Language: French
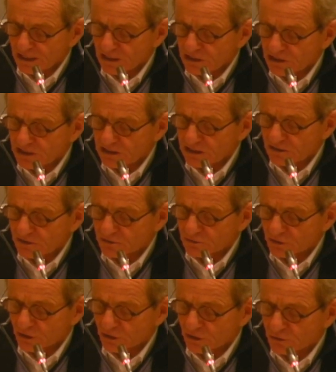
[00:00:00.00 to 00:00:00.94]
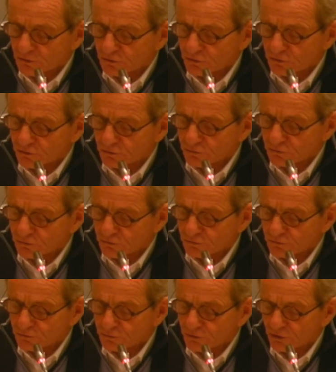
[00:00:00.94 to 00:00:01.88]
s'agit d'un
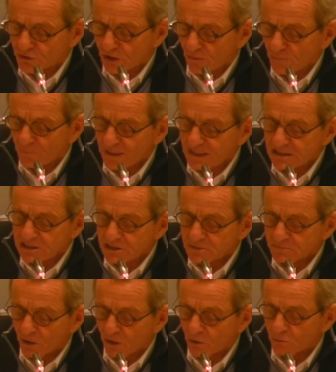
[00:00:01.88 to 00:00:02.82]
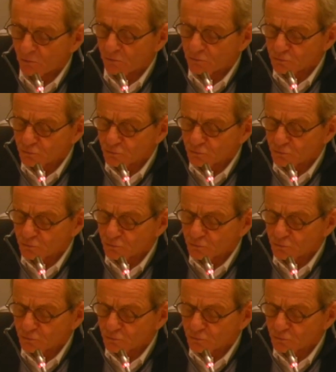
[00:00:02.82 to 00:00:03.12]
embellissement,